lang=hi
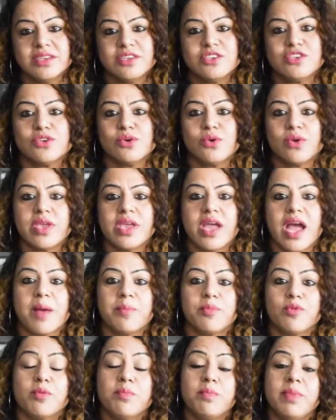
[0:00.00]
जो कि
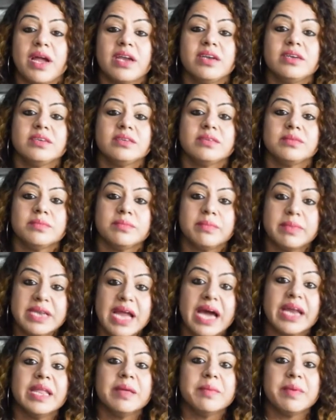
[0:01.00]
आपको ब्लड
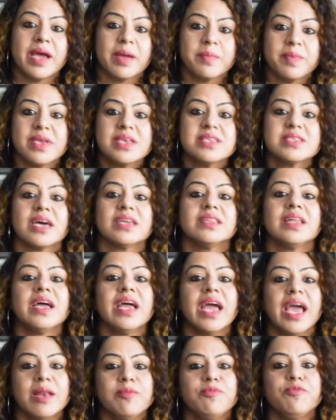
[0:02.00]
बनाने में आपकी ज़्यादा
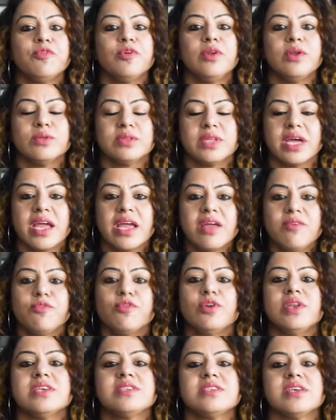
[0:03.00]
हेल्पफुल होता है
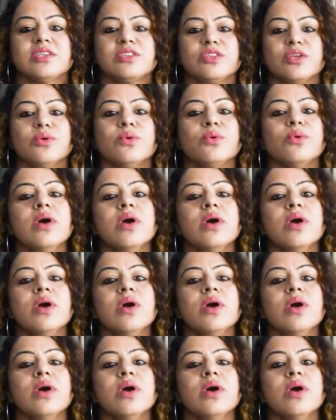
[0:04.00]
वो ले सकते हो